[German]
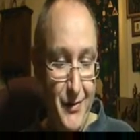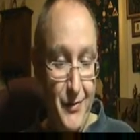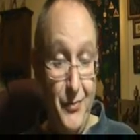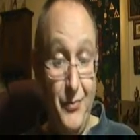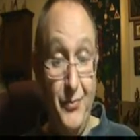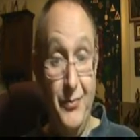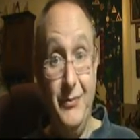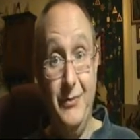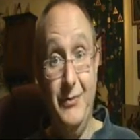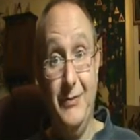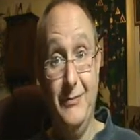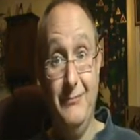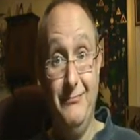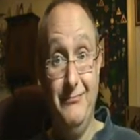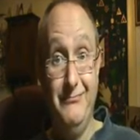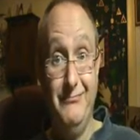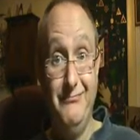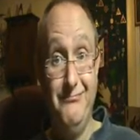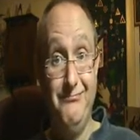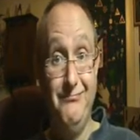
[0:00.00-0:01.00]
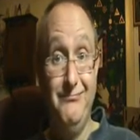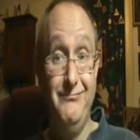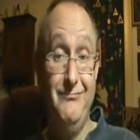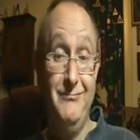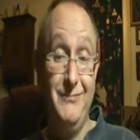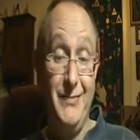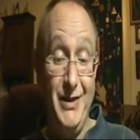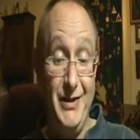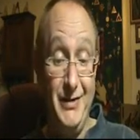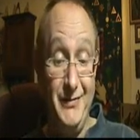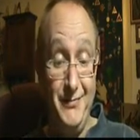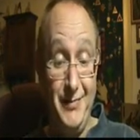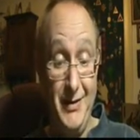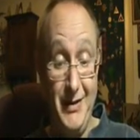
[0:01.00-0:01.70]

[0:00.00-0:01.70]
Und diesem